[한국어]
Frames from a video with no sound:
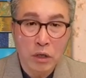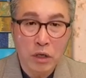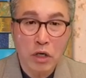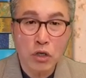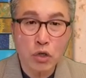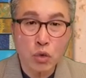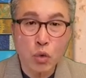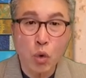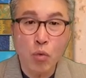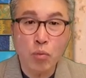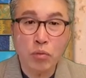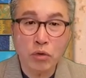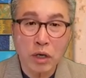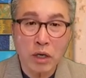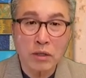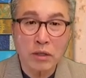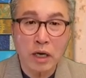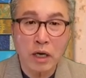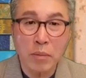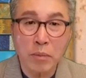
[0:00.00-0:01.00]
그래서
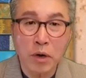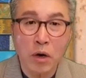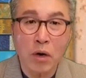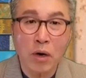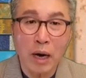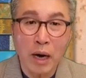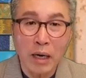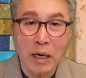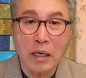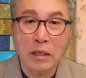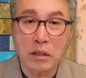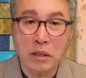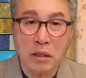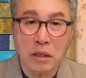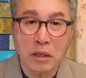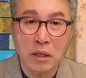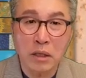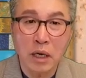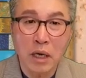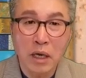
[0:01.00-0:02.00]
동물의 생명
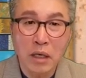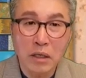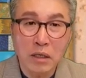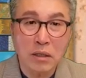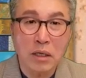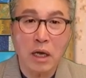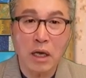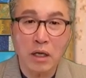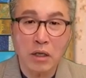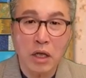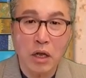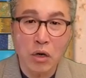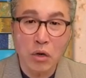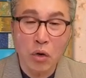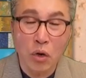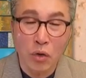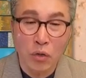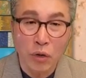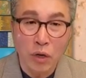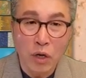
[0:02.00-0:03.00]
하나씩 희생이 되는
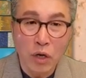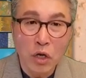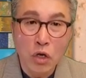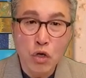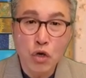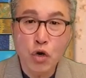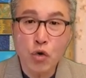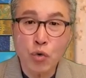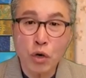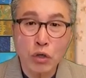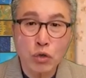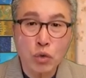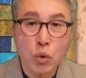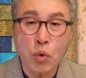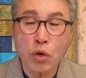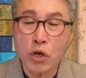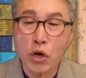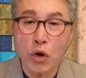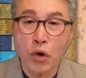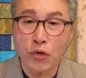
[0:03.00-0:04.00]
것, 이거 우리가
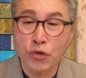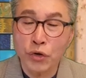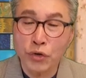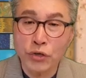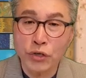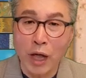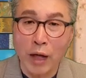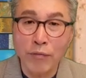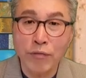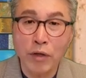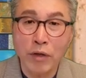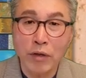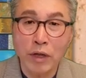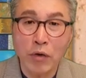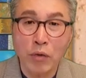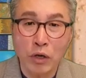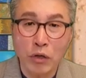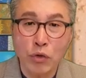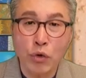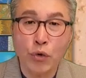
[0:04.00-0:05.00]
소리역에서는 안
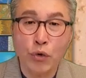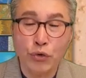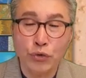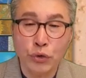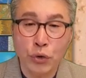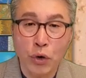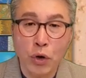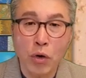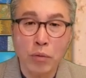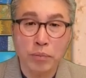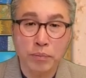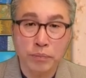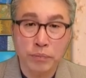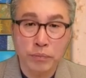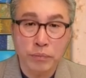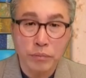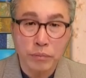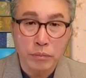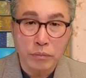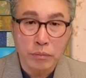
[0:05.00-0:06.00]
된다고 했던 것처럼
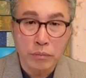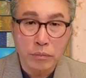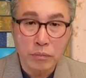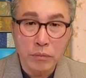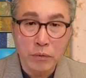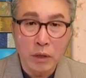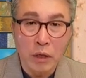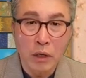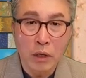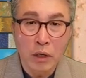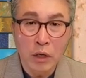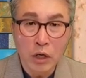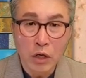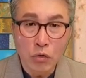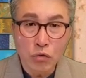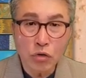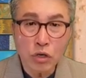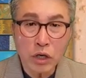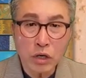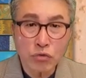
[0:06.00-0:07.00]

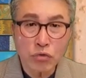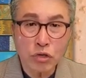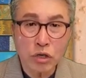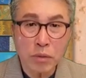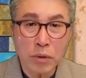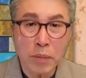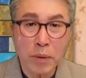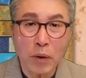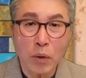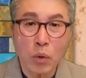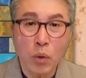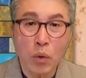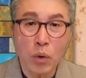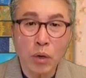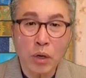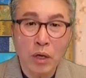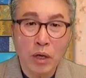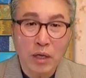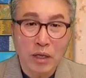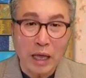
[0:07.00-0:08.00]
우리 예수님이
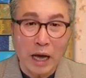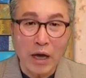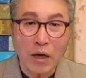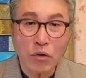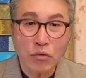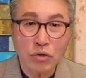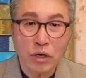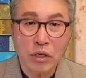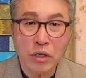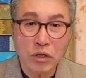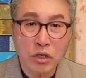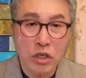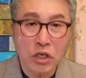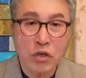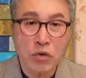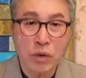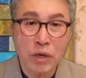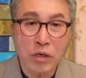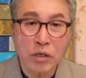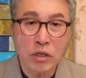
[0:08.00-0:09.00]
바로 나의 죄를
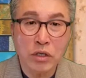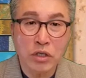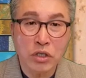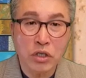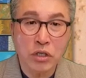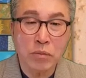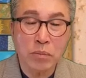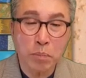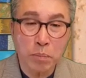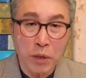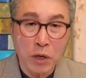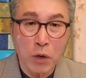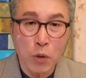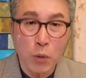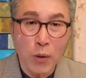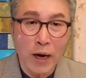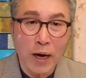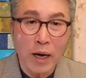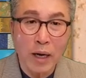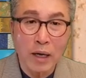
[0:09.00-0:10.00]
씻기 위해 흘리신
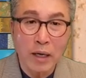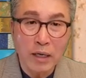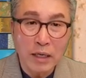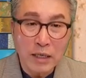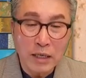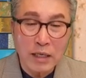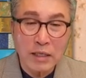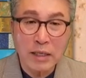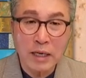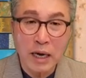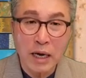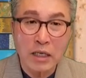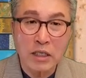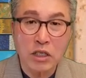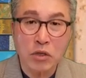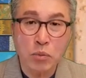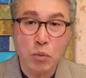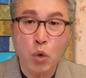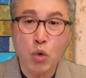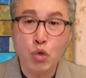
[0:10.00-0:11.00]
피와
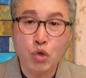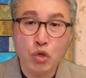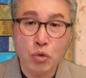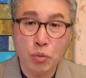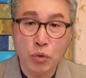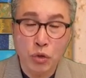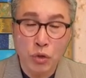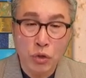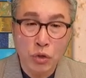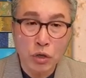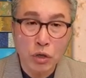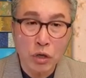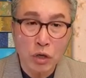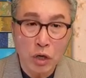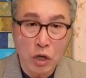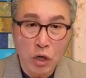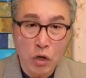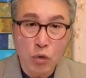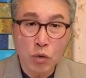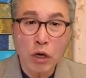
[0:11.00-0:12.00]
희생하신 목숨을
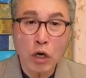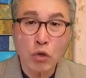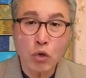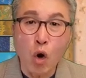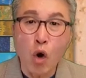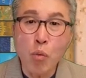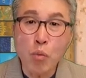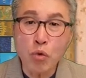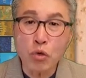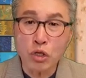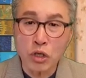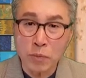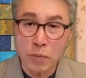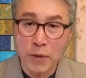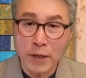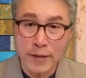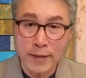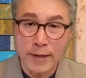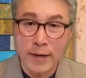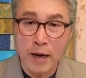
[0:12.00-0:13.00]
우리가 너무
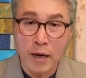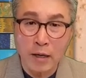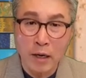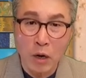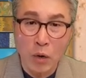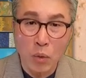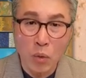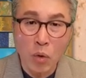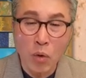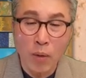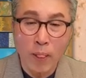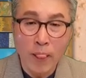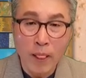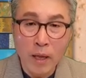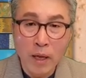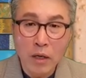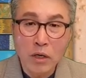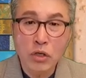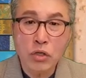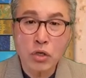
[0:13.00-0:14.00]
쉽게 생각하고
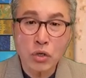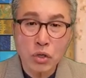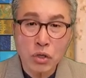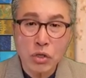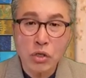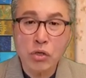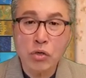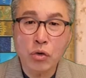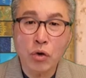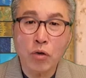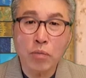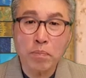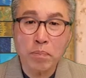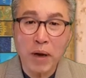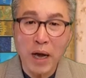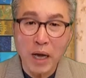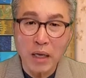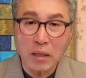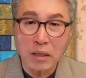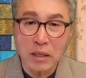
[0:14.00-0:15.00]
그저 즐거운
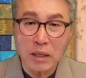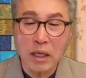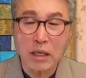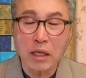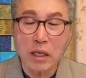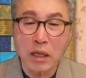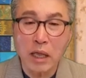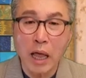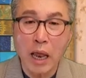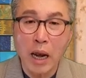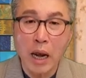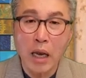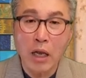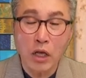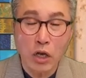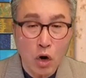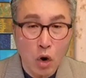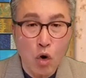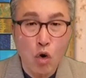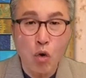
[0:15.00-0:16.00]
파티하는 날
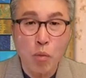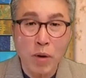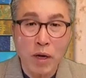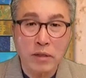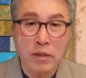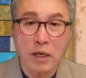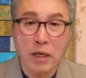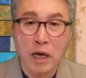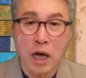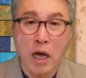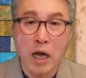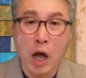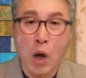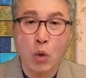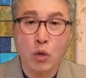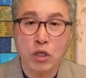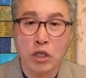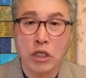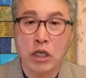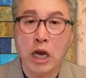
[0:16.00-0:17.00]
이러고만
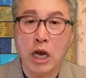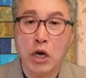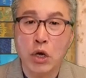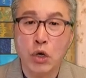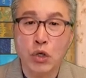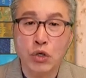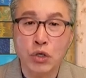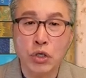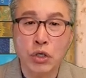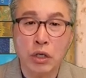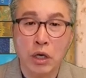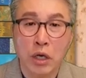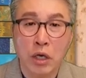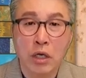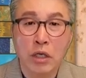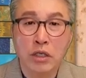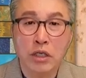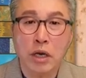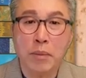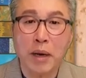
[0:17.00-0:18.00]
생각하고 지내는 것은
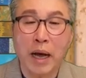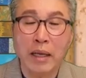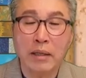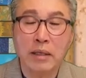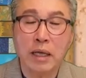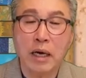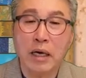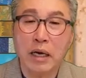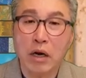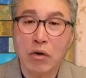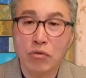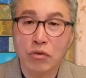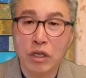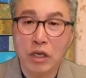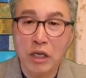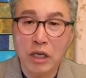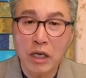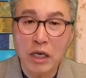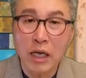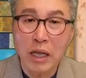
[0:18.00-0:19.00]
참 안타까운
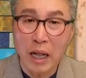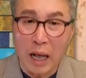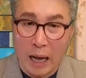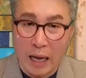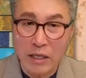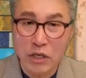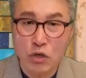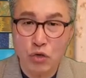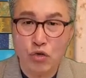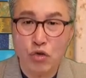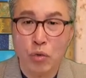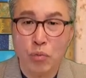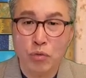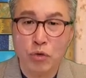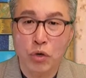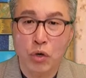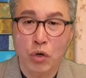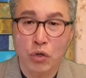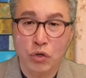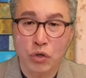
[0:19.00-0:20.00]
일이 아닐 수
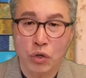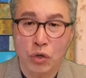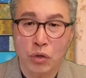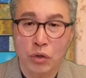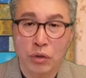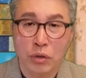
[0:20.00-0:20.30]
없는 거죠.